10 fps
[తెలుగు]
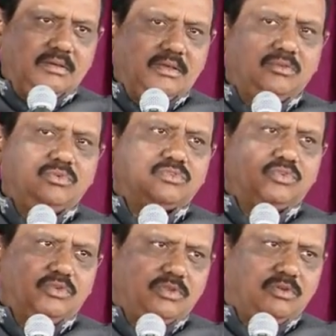హిందూ
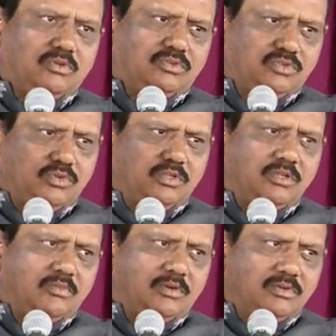సోదరులు
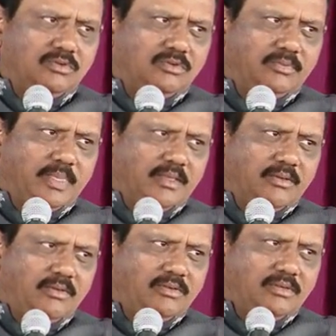సోదరీమణులు
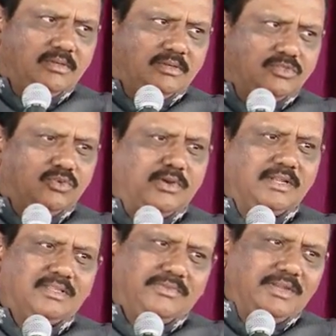
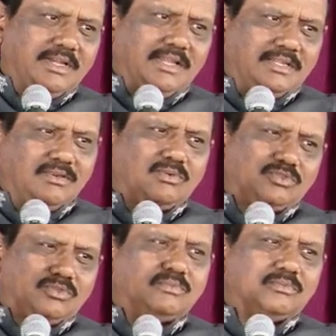సువార్త వినడానికి
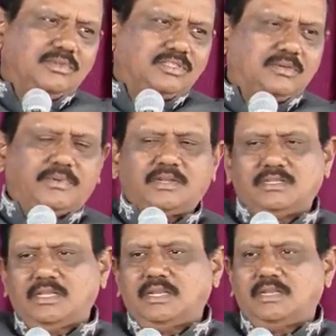కొంచెం
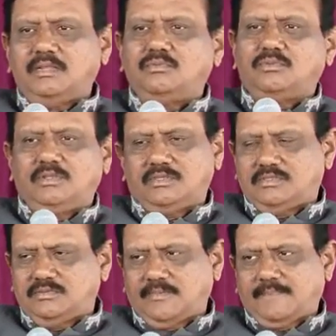ఇష్టపడతారనే
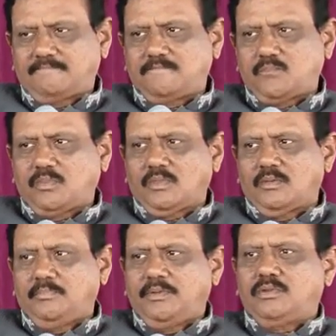ఉద్దేశం
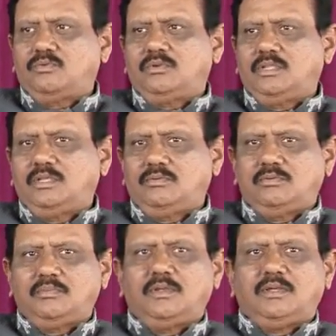పెట్టుకున్నది
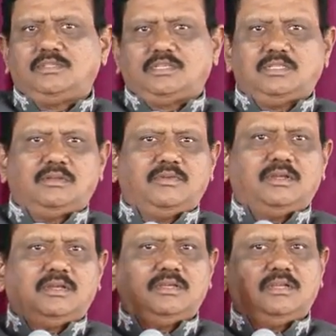
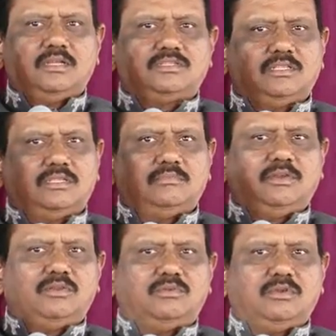చంద్రవంక నక్షత్రం
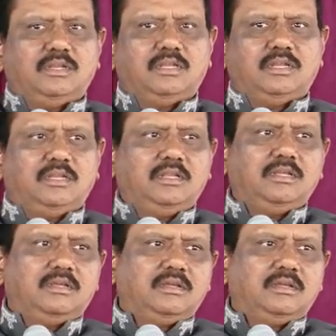పెట్టుకోండి అని అంటే